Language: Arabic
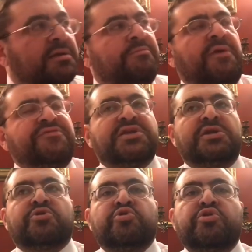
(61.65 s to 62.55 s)
مفصل
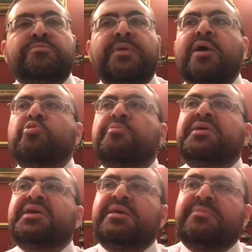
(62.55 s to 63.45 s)
الركبه
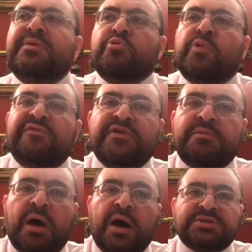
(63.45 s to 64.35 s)
وبيجيب اجوان في
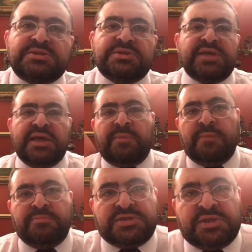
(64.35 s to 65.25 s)
المقص زي
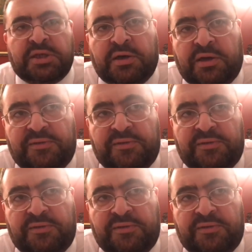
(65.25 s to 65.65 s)
محمد صلاح